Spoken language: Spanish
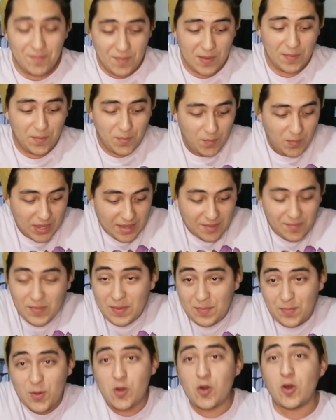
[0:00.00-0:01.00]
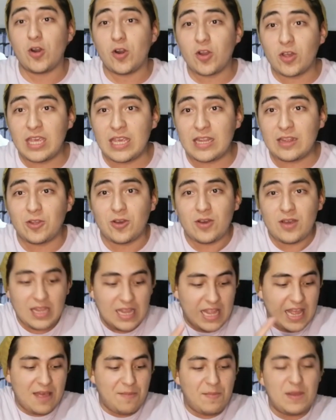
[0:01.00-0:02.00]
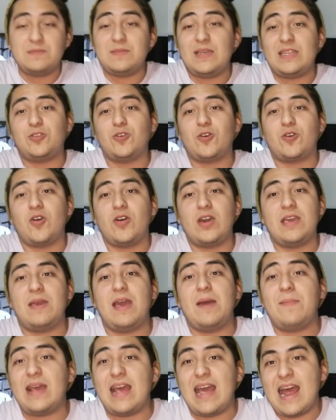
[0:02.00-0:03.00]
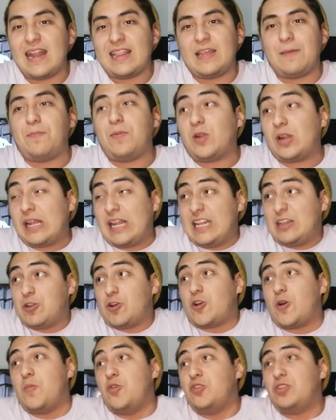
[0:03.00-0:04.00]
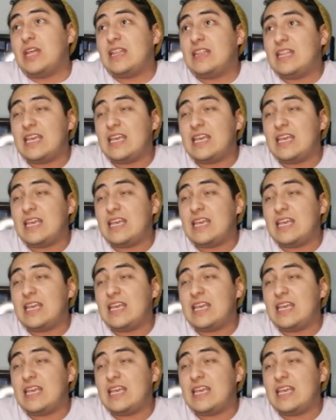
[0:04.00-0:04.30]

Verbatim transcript: Me, pongo rojito, Y nada más me toco y ya me arde, grito como una